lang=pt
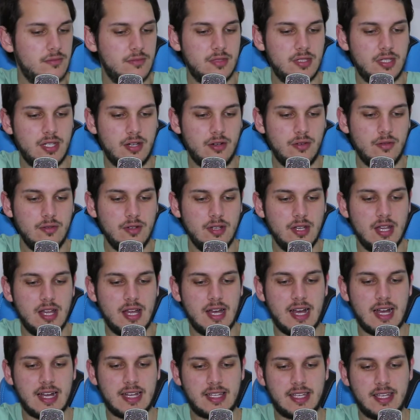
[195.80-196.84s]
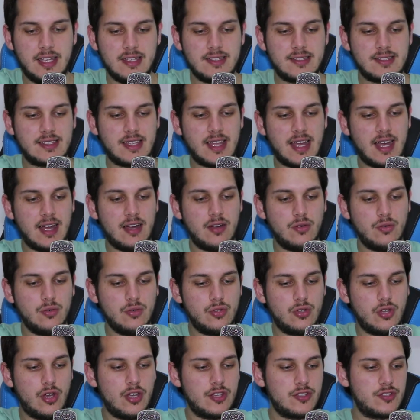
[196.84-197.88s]
Então, aqui está o
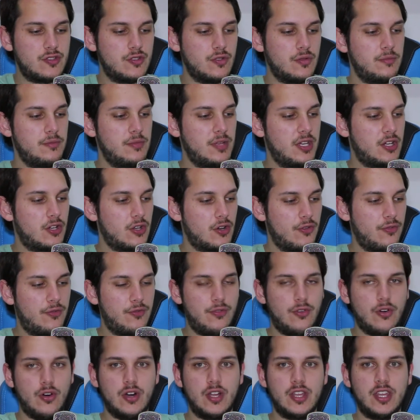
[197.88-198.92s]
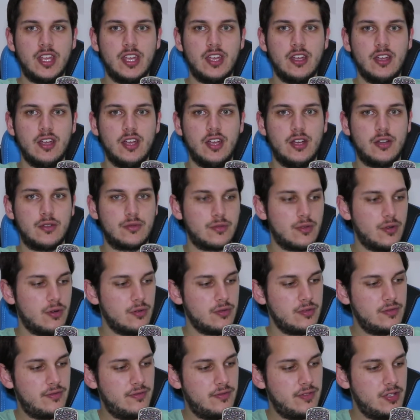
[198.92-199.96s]
nosso microfone
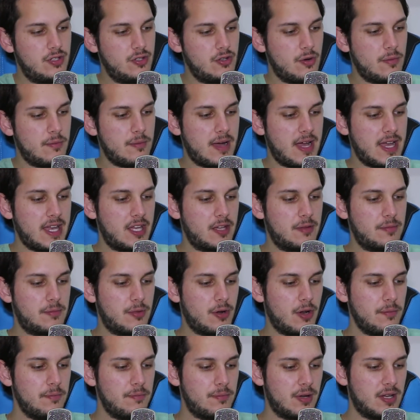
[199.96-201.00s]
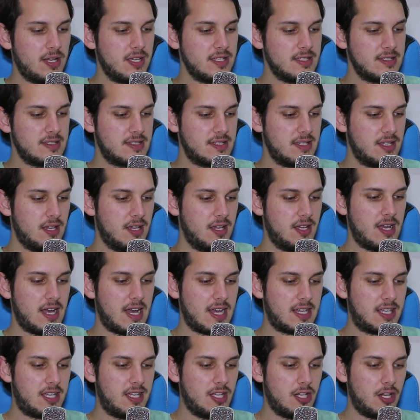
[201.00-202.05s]
Rode VideoMic Pro Plus.
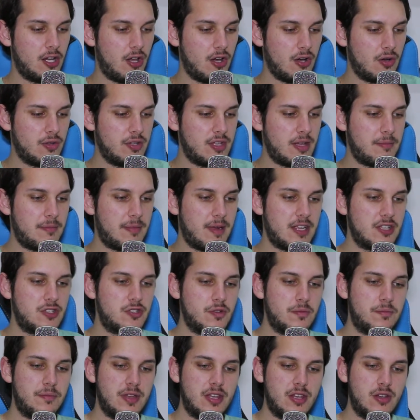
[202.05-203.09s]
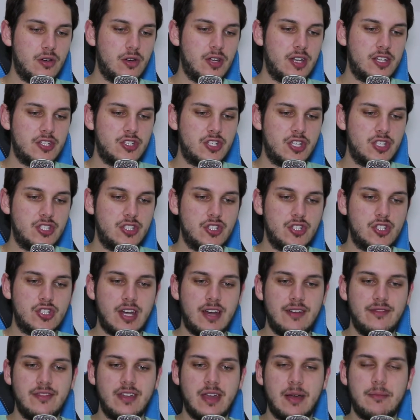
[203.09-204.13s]
Aqui logo na parte superior a gente
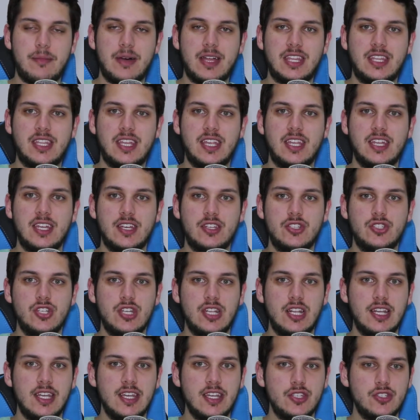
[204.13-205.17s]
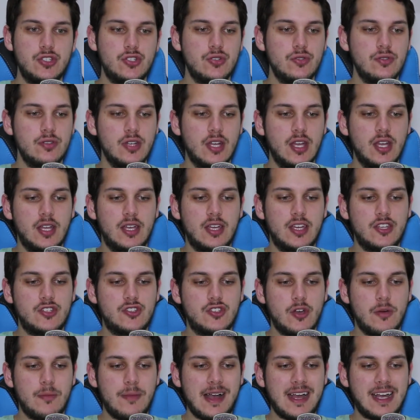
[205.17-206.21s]
já vê a bateria de lítio.
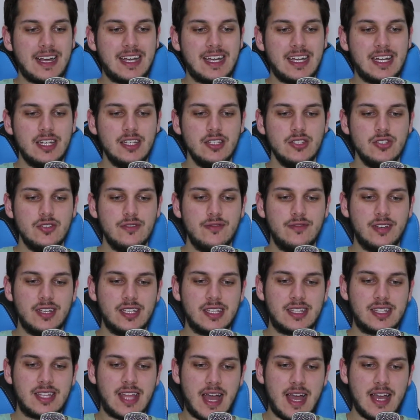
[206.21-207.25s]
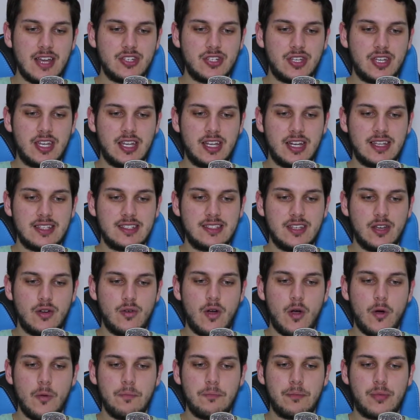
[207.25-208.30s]
Isso é uma grande vantagem em relação
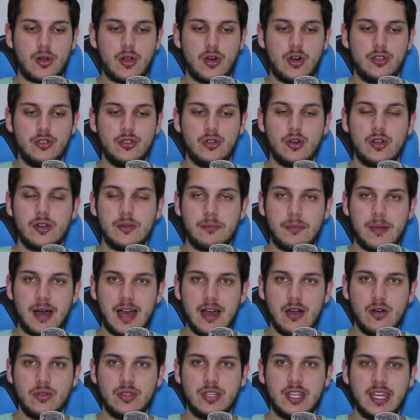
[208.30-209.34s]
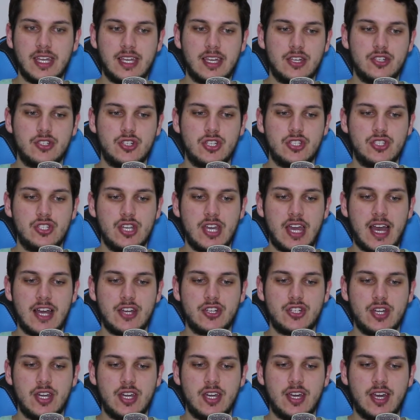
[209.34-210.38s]
ao Pro normal, né, que a gente
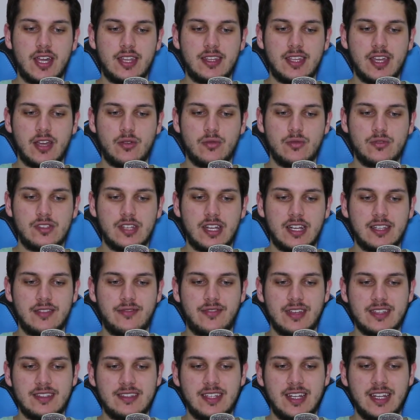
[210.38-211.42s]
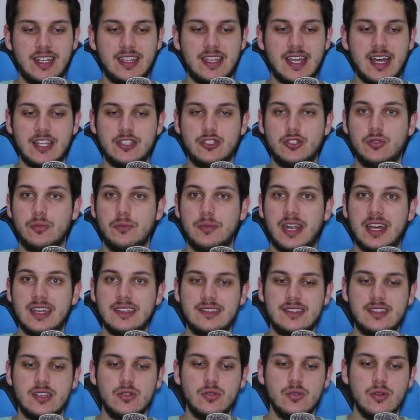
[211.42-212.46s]
acha aí até com certa facilidade no
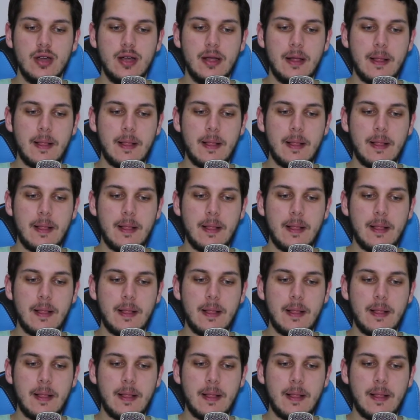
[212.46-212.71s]
Brasil.